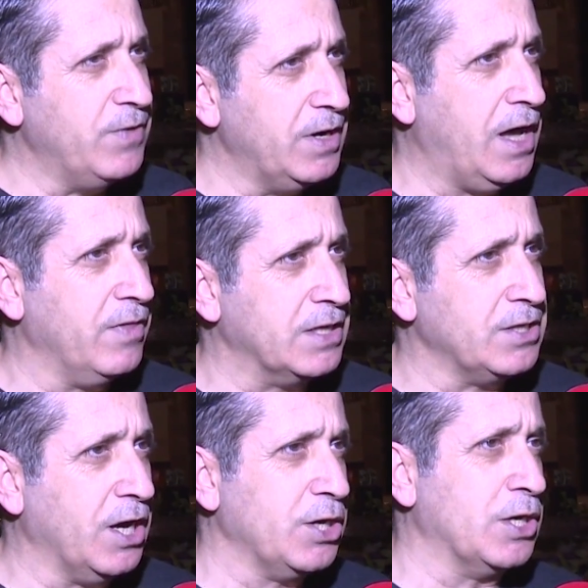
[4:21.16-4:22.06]
اللحظات
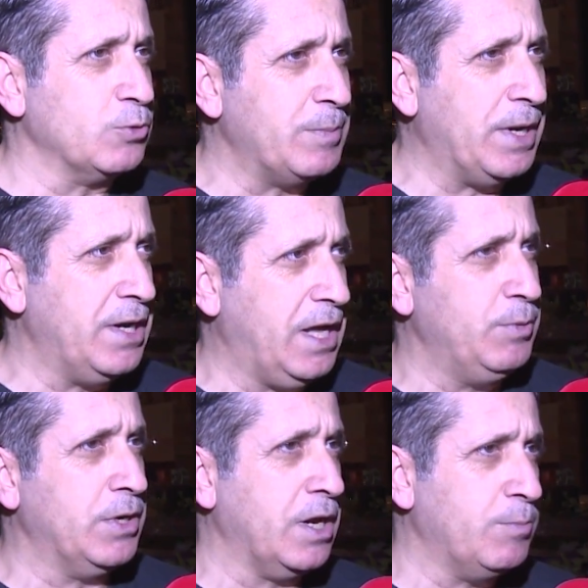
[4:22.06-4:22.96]
الاخيره وطبعا
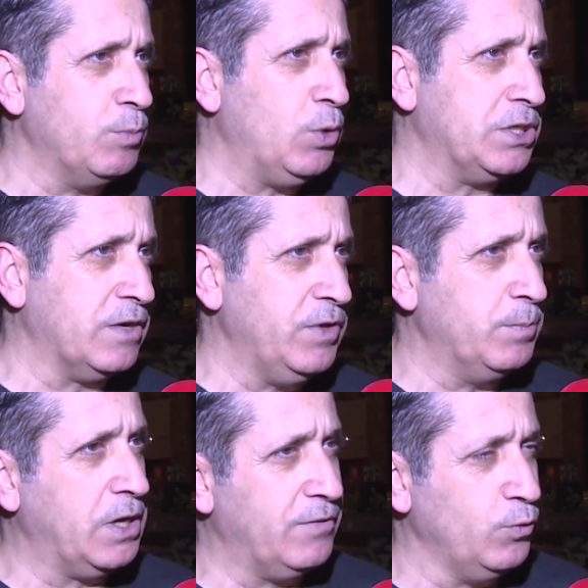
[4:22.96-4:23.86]
اللاعبين اغلبهم محترفين
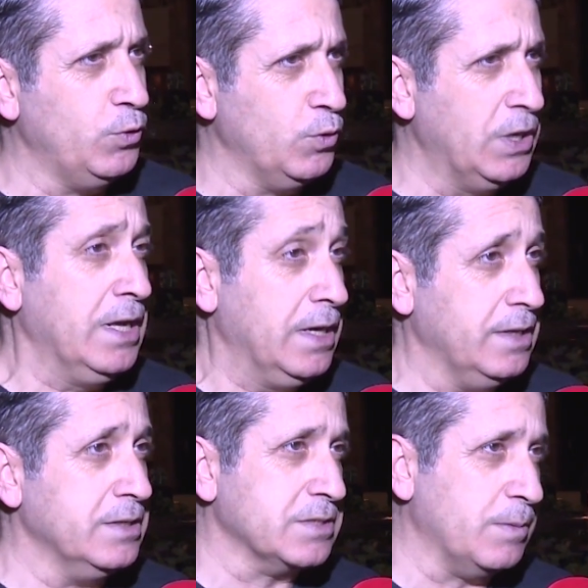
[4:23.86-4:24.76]
بخافوا انه
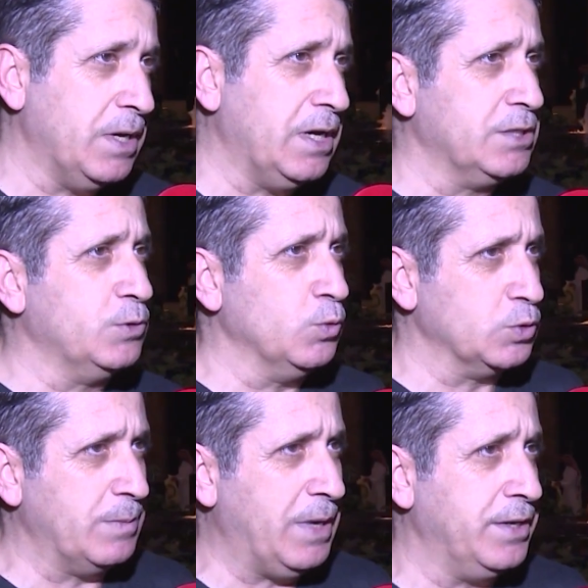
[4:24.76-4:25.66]
الاصابات
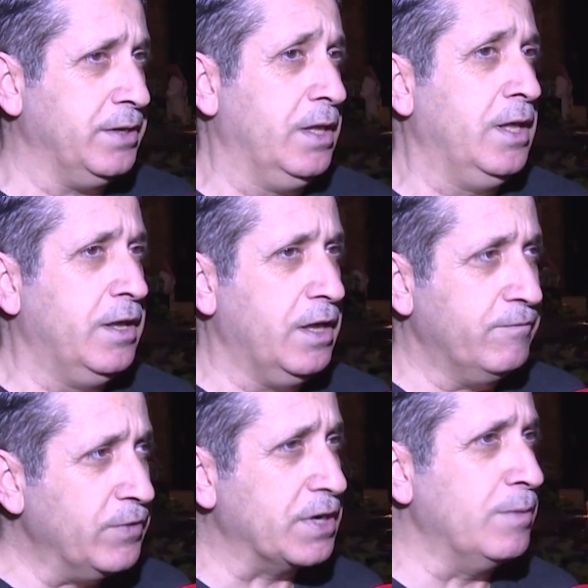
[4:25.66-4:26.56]
وطبعا آه،
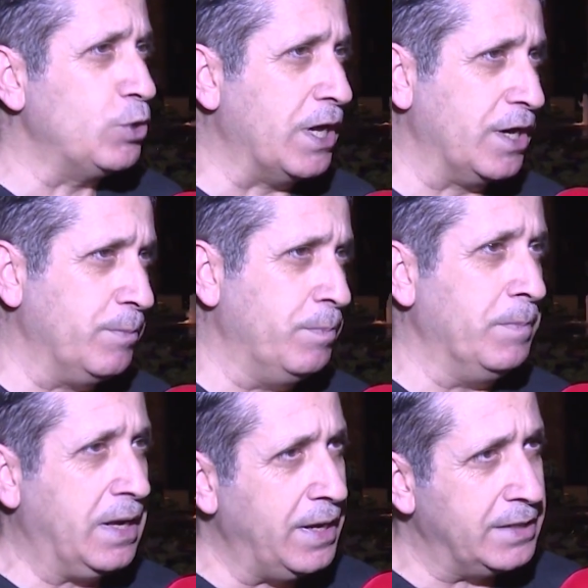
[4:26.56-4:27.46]
فكر المدرب
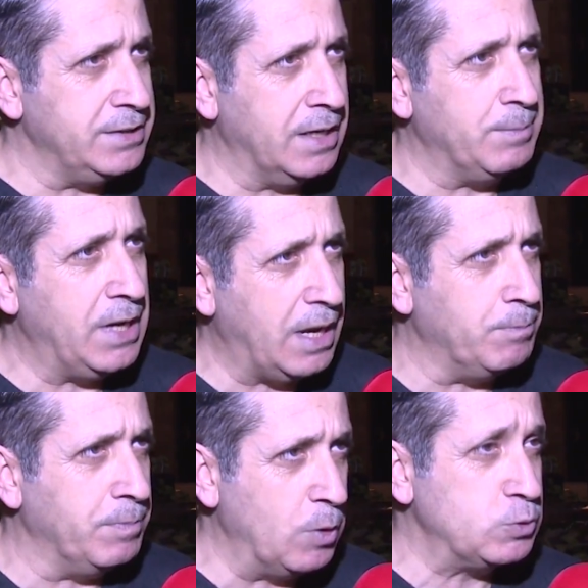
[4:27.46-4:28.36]
مع نادي لما يلعب
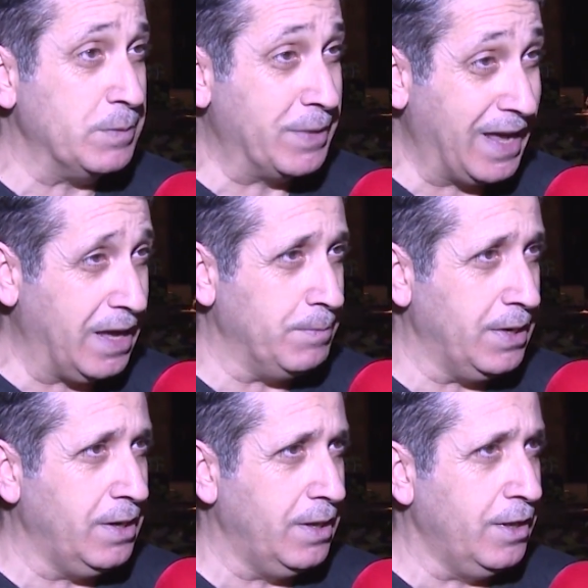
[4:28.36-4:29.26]
موسم كامل